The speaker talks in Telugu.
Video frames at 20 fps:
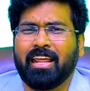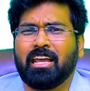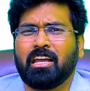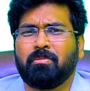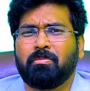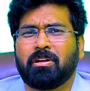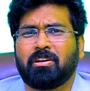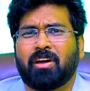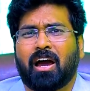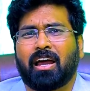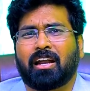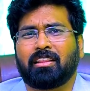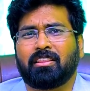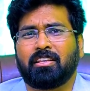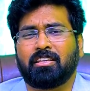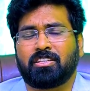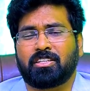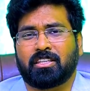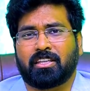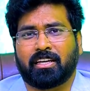అనేకమైన
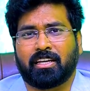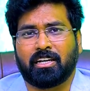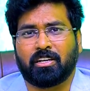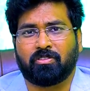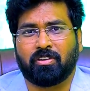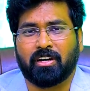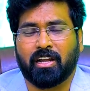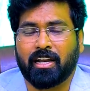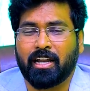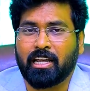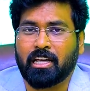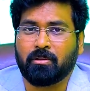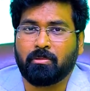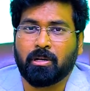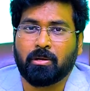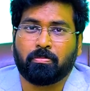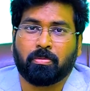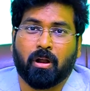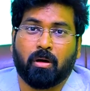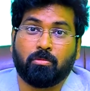ఆనందించదగినటువంటి
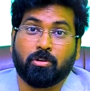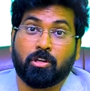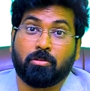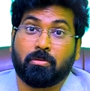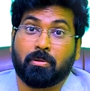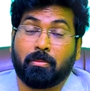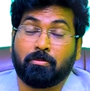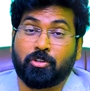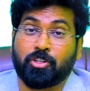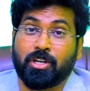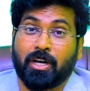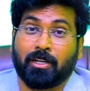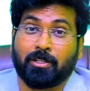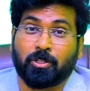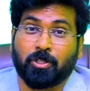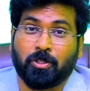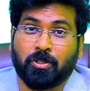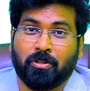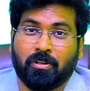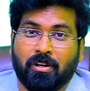అనేకమైన ప్రాముఖ్యమైన
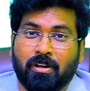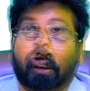అంశాలతో